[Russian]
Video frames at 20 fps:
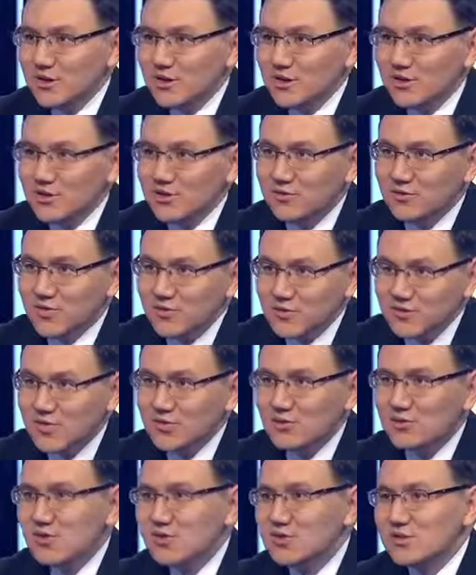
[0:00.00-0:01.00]
а и в
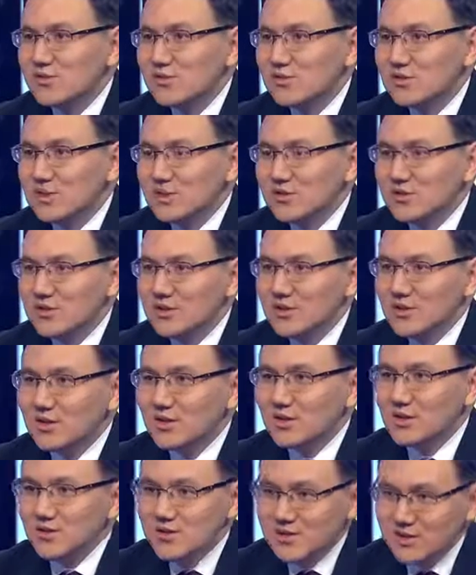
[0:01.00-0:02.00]
квазигосударственном
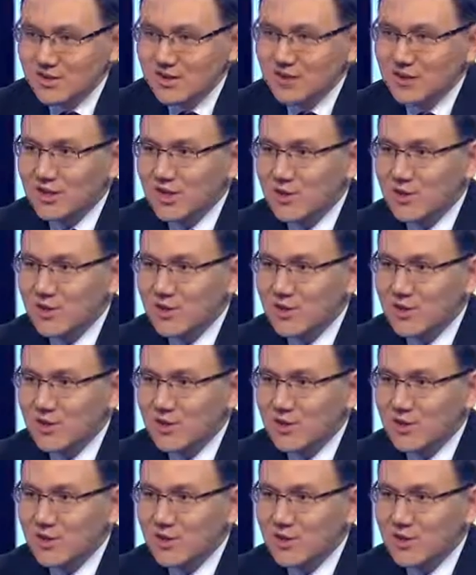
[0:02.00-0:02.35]
секторе, и в национальных